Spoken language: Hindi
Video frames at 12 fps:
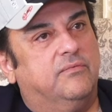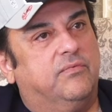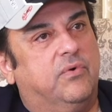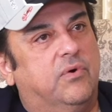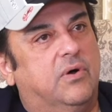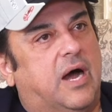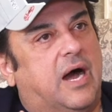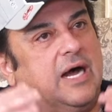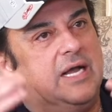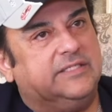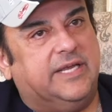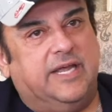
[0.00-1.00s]
वो
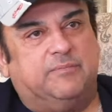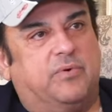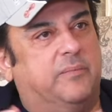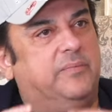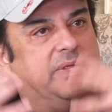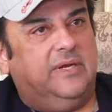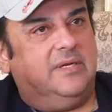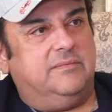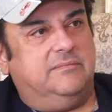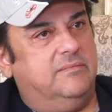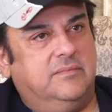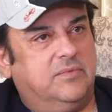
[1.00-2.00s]
आज एक पॉपुलर
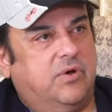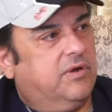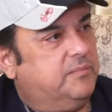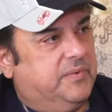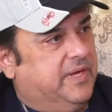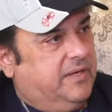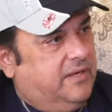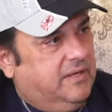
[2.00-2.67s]
तौर पे